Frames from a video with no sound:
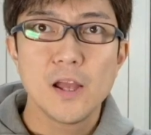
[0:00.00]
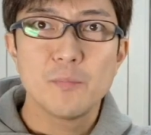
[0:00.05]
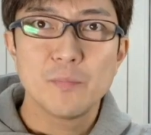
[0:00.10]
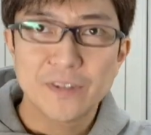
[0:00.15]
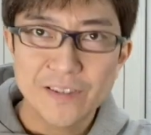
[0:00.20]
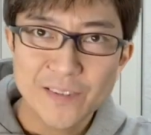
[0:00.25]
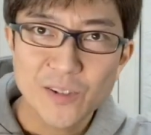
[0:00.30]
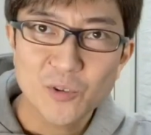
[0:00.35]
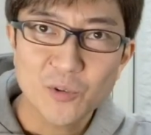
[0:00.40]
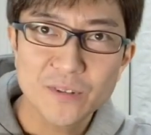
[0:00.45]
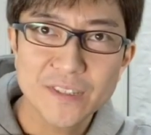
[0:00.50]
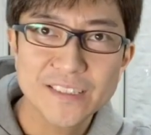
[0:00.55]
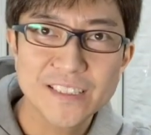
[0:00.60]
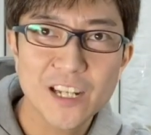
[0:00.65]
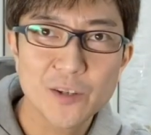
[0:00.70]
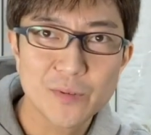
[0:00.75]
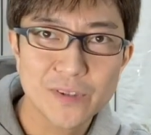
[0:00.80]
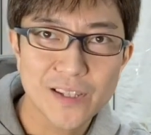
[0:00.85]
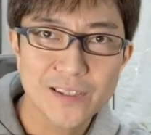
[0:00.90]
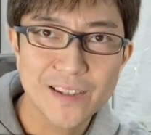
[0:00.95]
皆さんこんにち
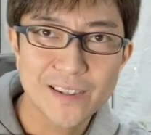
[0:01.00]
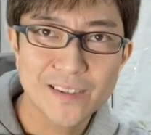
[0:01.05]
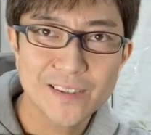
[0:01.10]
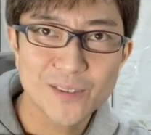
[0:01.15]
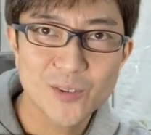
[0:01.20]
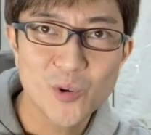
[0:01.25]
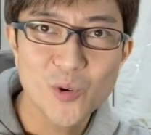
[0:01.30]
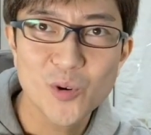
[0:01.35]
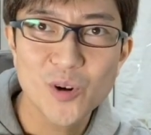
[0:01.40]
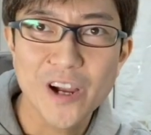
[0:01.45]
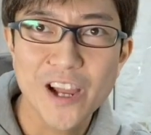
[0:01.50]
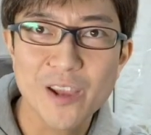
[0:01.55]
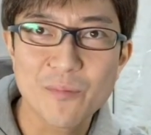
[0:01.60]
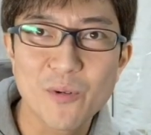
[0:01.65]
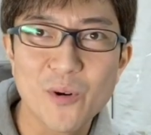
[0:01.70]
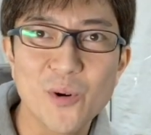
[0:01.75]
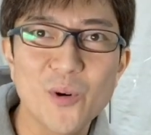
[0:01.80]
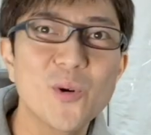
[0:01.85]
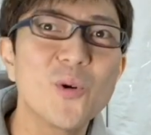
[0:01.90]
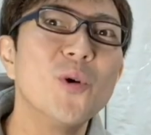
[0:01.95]
は、エピサです。今回
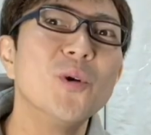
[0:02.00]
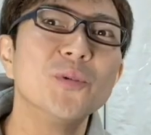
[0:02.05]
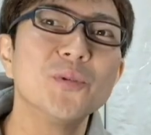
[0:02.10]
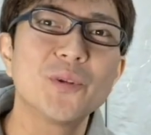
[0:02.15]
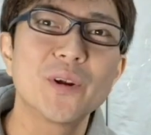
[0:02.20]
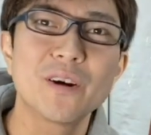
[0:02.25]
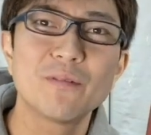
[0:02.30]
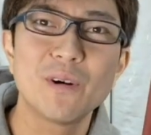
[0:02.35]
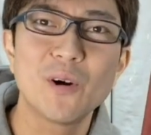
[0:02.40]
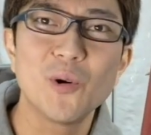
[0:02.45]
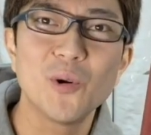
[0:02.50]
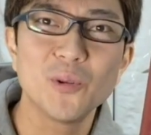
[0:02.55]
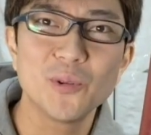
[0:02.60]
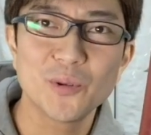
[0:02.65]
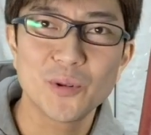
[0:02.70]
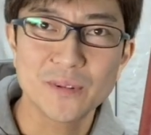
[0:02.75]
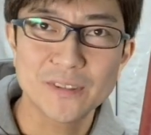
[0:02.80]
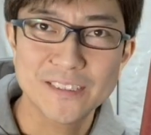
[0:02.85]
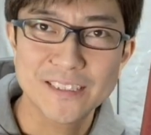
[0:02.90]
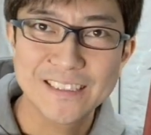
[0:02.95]
も
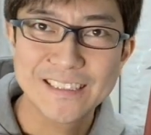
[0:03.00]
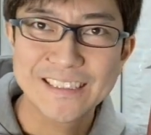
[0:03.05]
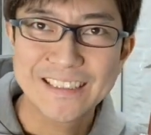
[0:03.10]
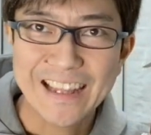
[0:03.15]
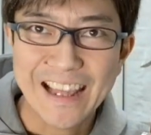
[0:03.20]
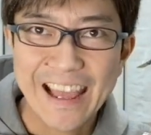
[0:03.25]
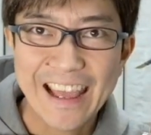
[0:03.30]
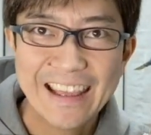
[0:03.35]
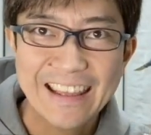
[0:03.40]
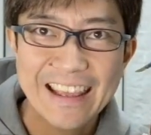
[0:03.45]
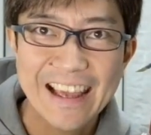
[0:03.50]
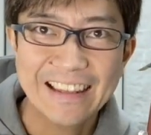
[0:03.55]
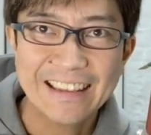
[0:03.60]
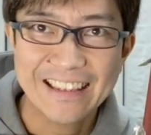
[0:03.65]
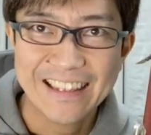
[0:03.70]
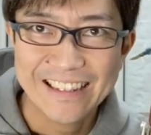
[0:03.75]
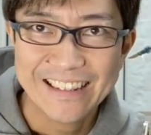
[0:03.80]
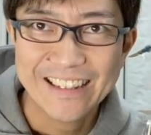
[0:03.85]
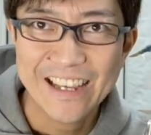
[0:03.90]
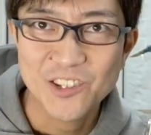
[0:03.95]
コントラファゴットについてやっ
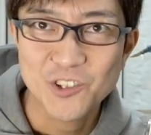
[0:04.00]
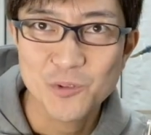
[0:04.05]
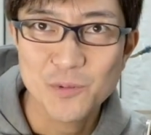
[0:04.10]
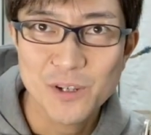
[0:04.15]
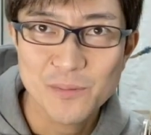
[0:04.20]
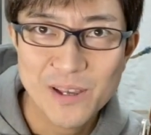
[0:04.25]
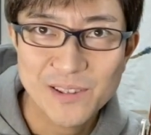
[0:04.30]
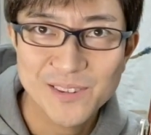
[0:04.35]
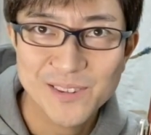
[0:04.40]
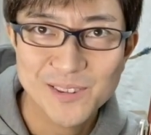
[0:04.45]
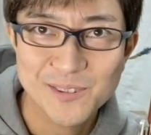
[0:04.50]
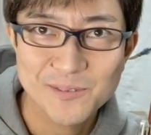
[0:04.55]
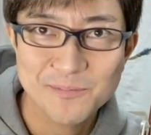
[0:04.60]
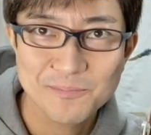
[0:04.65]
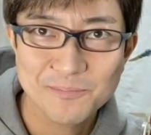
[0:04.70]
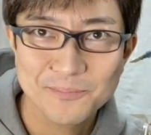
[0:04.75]
ていきたいと思います。